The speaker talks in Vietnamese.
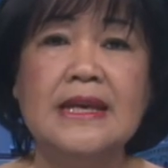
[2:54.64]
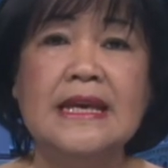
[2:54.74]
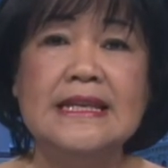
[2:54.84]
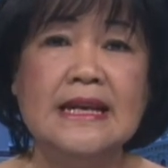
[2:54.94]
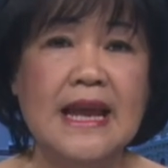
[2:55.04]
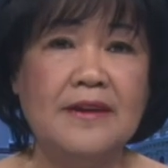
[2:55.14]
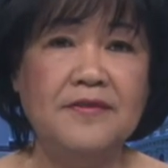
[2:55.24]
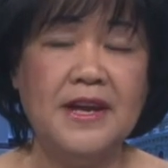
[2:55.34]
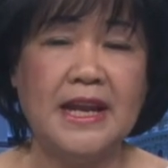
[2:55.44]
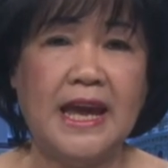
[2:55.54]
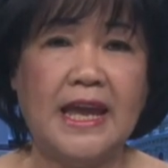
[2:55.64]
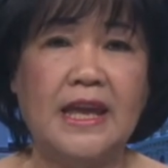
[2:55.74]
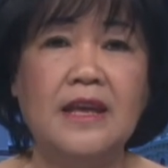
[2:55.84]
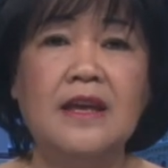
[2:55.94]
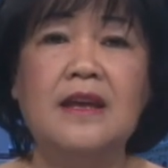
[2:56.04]
Những đảng viên
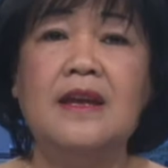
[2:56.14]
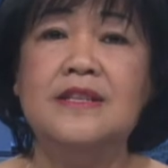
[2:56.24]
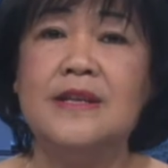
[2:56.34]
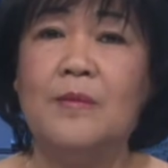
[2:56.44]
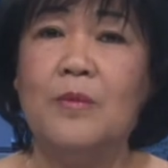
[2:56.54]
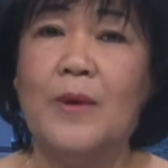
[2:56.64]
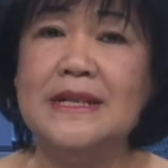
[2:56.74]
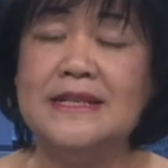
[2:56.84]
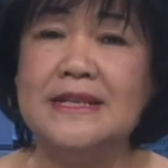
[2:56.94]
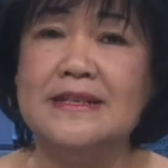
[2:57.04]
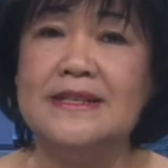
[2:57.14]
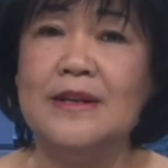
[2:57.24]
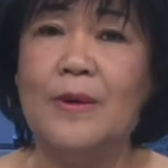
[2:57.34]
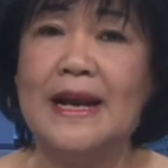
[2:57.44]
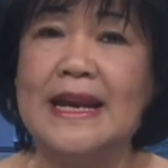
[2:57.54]
này trong quá trình
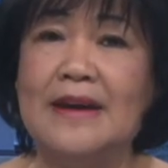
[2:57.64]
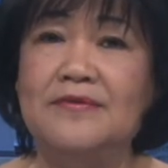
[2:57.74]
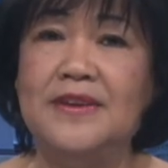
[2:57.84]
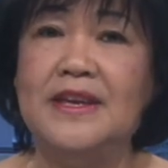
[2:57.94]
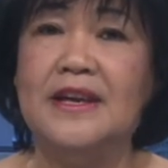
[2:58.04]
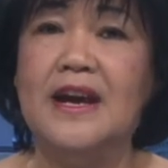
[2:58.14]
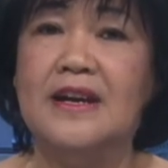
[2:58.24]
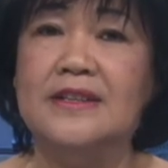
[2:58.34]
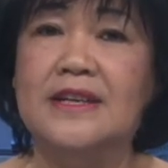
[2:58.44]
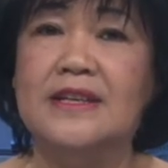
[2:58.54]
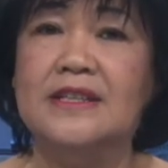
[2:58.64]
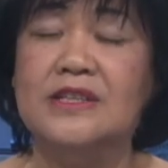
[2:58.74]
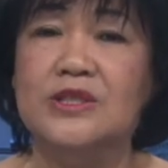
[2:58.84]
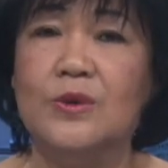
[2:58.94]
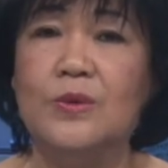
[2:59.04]
sinh hoạt đảng viên ở nơi
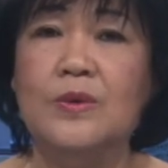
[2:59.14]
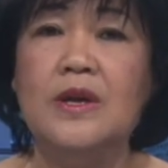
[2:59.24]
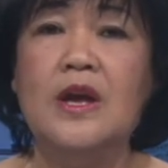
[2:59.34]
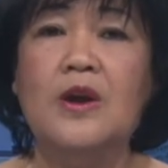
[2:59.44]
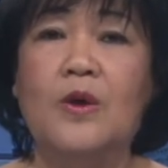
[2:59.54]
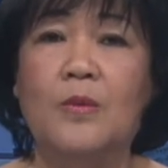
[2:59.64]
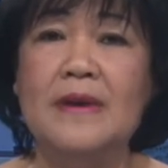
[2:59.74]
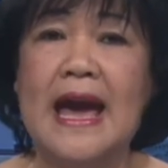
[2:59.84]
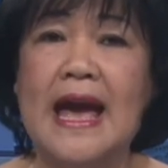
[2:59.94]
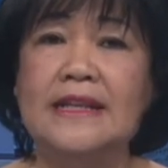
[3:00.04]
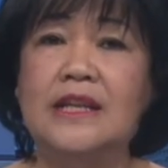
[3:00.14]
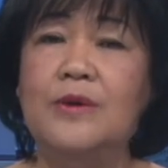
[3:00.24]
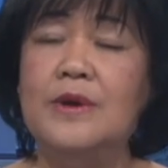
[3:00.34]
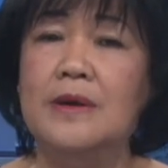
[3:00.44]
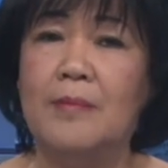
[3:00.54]
cư trú cũng đã
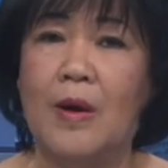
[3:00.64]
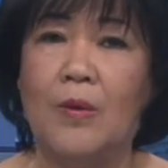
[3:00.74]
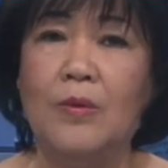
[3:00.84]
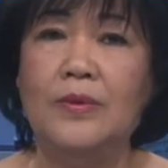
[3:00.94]
thiếu gương mẫu,